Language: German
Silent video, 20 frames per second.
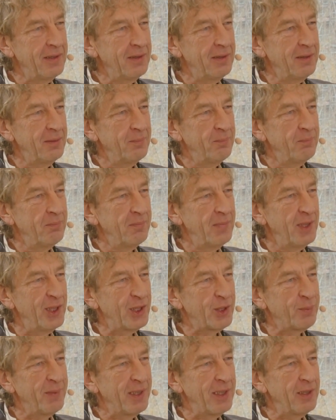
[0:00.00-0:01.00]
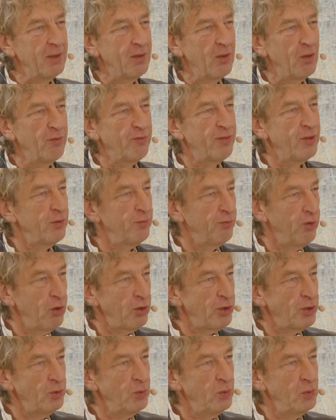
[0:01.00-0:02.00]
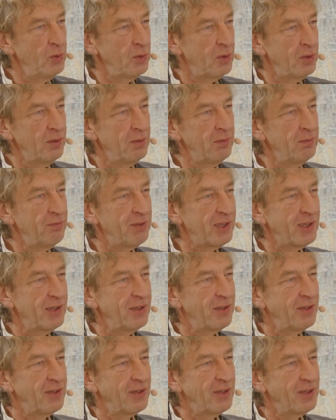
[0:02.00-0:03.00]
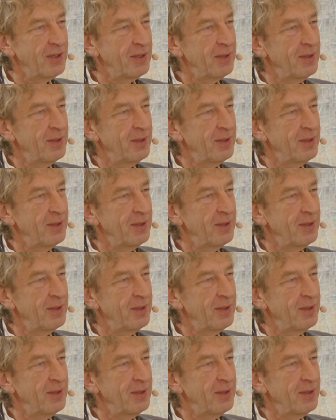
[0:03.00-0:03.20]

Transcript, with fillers: ähm, erstmal offene Worte hören. Was ist es?